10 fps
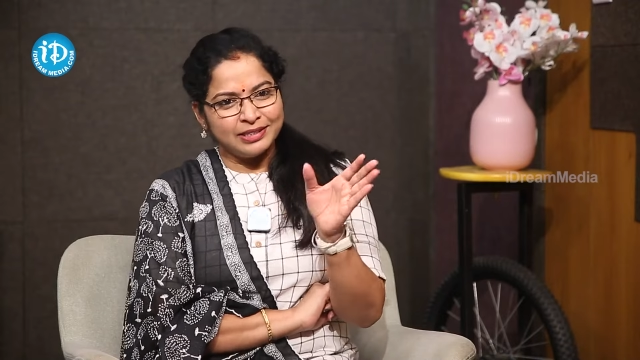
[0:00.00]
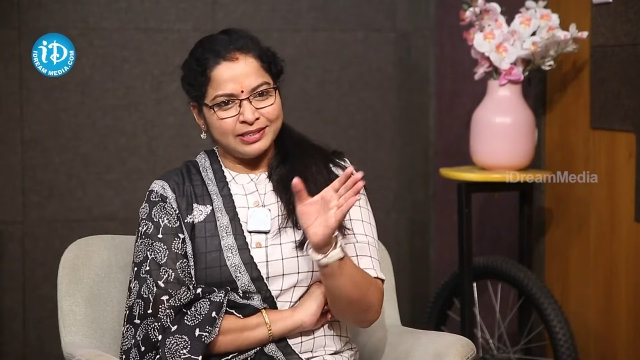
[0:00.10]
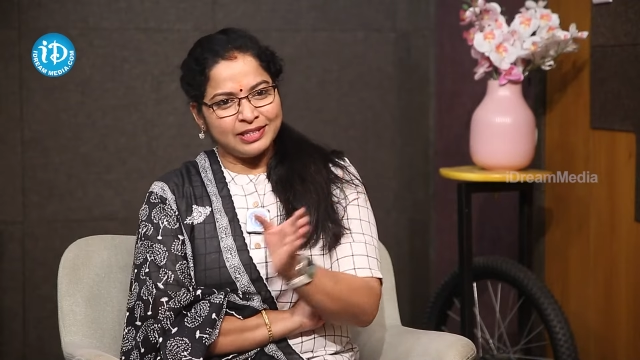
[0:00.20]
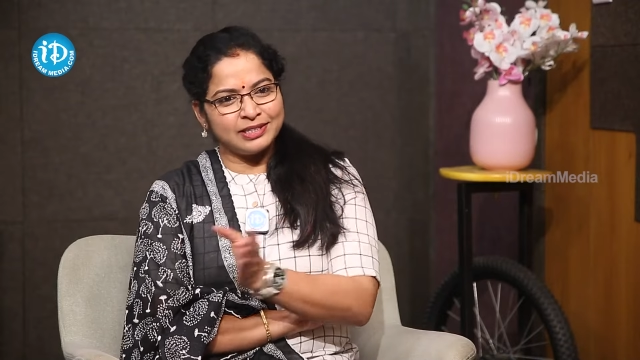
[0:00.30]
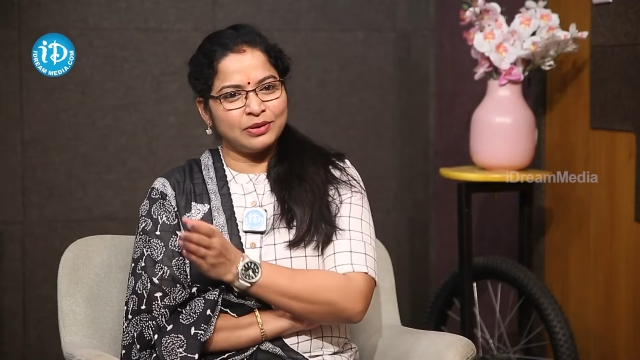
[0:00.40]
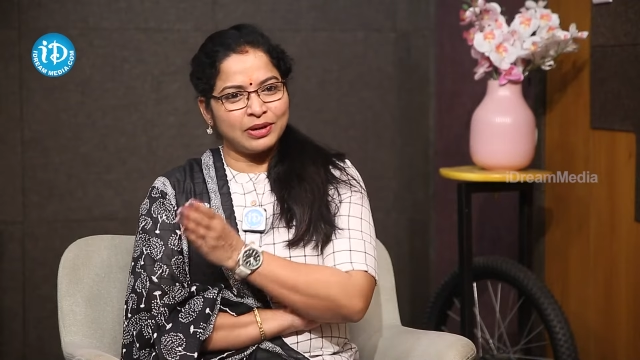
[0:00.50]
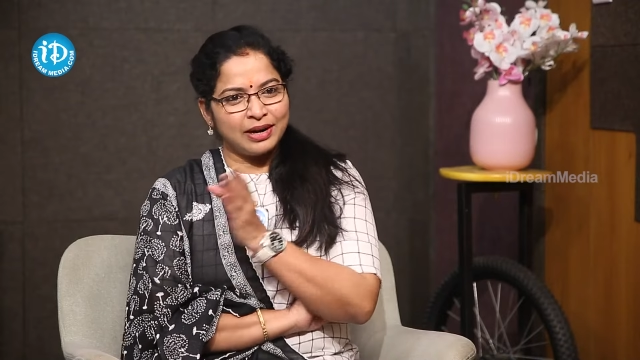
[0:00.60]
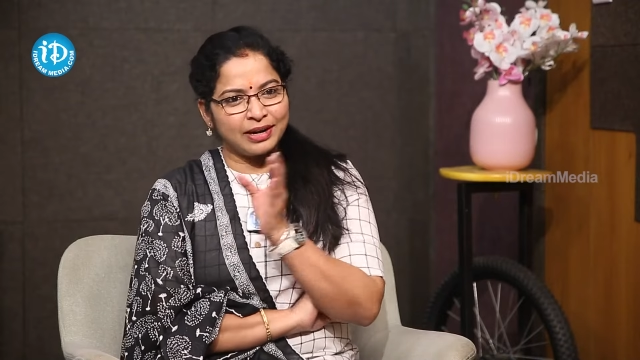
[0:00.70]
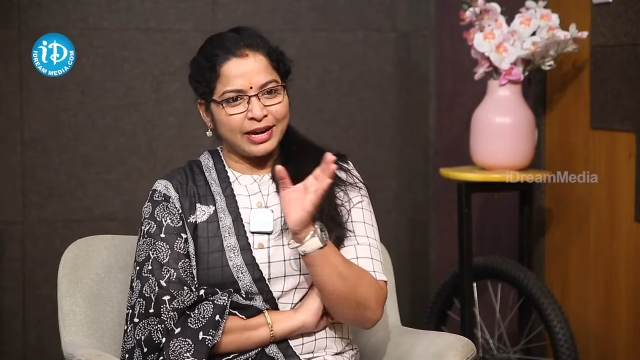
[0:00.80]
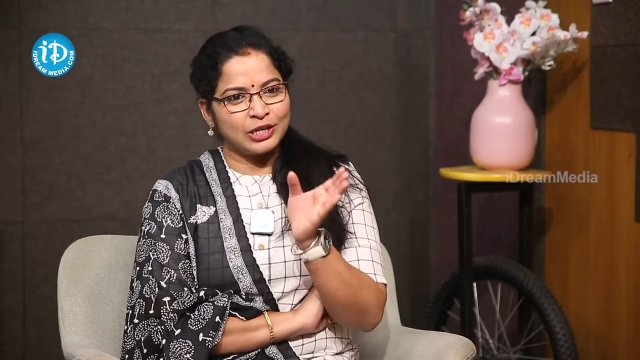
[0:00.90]
జస్ట్ ఒక
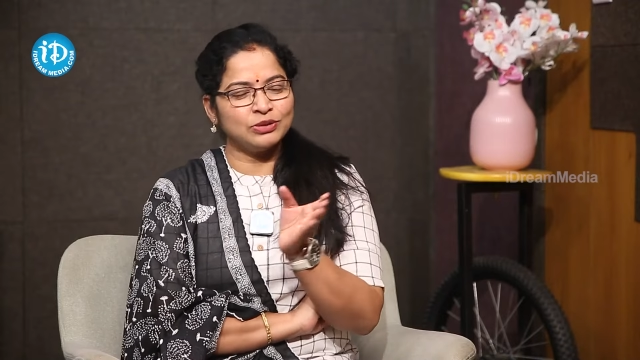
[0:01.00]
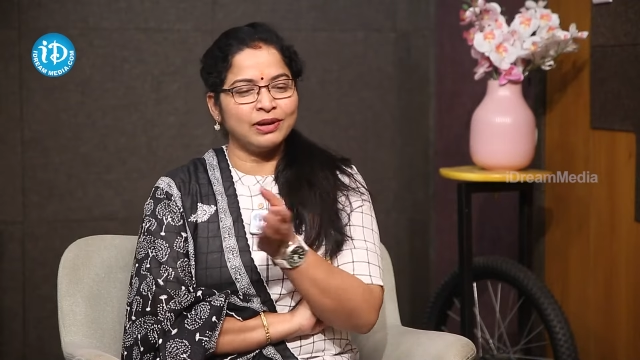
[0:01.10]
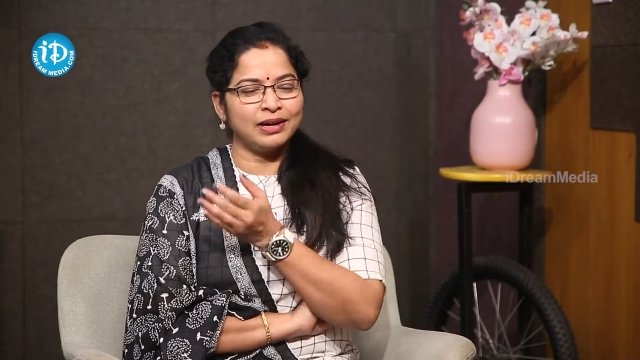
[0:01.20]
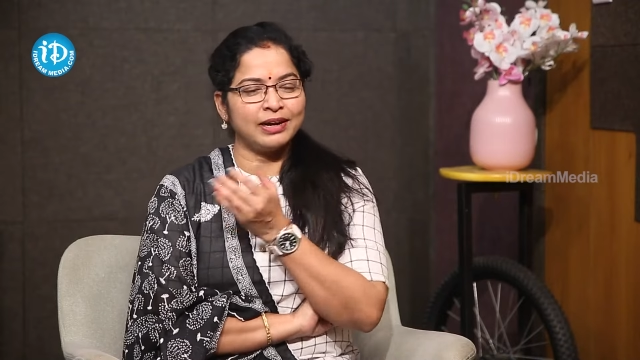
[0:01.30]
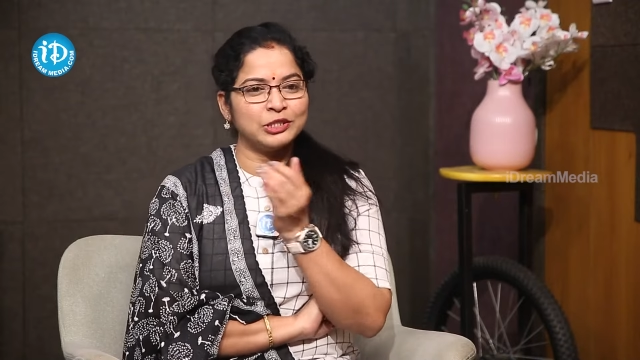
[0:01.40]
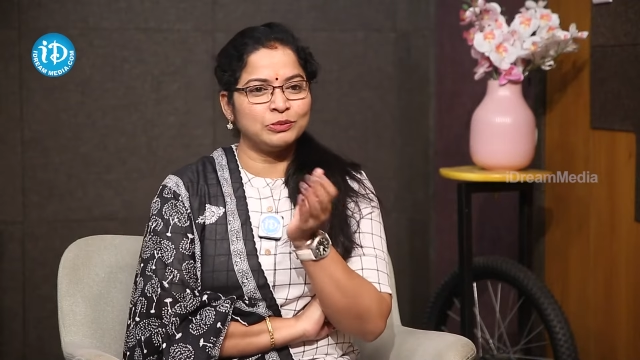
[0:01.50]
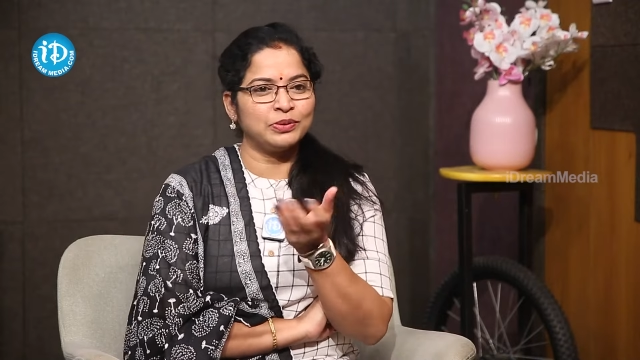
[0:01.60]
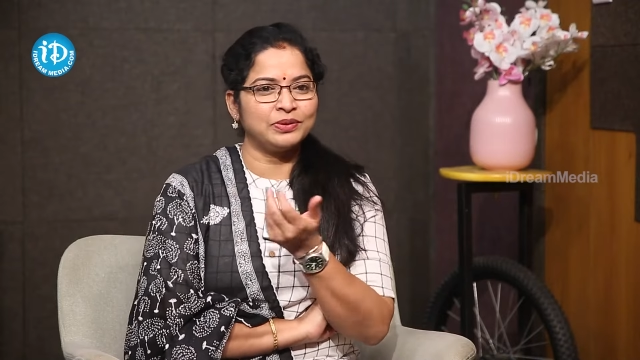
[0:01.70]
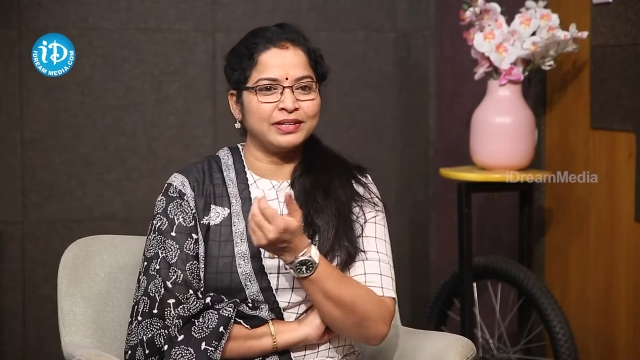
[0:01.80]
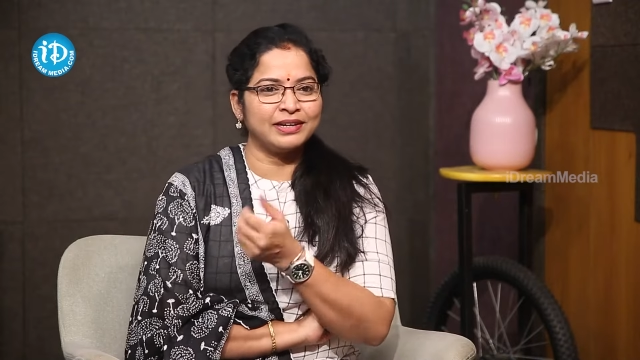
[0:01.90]
క్యాజువల్గా
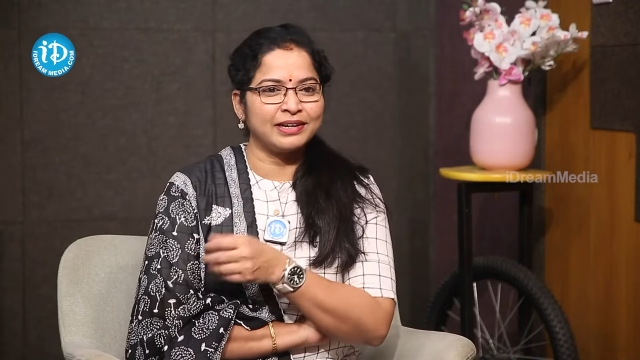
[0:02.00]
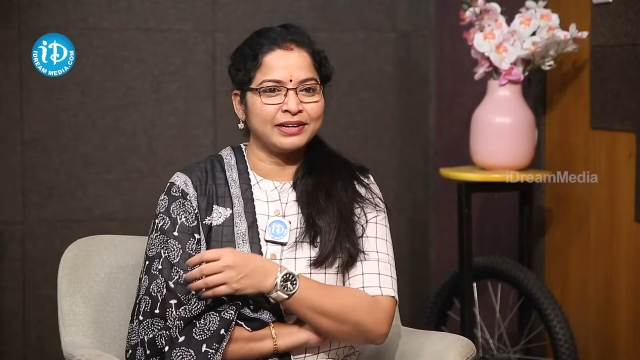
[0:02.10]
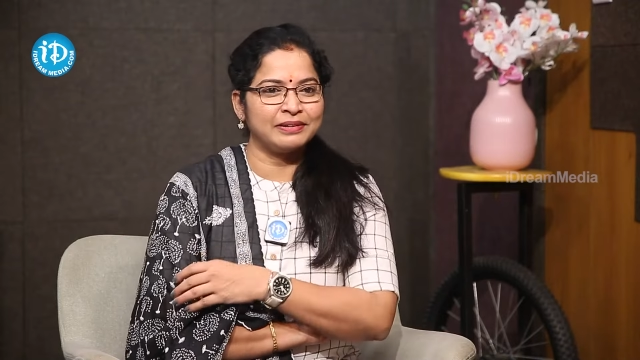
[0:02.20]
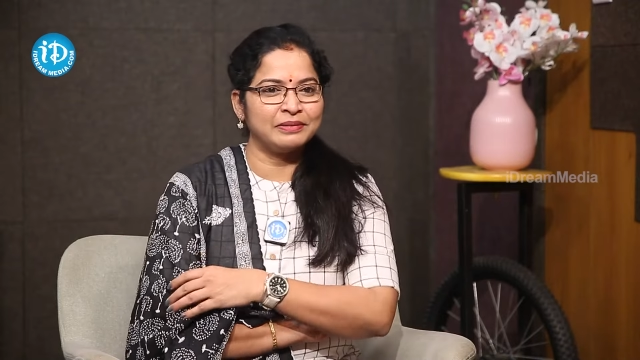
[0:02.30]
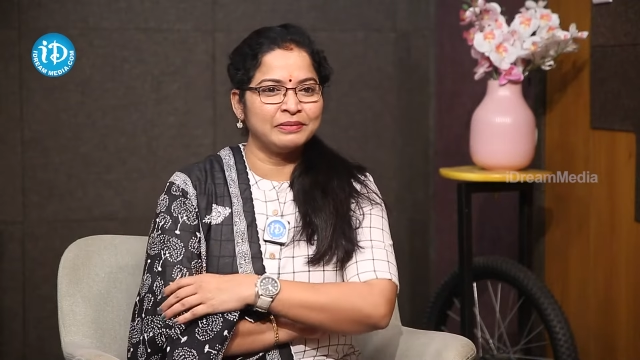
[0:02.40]
గడిచిపోతుంది అంటారా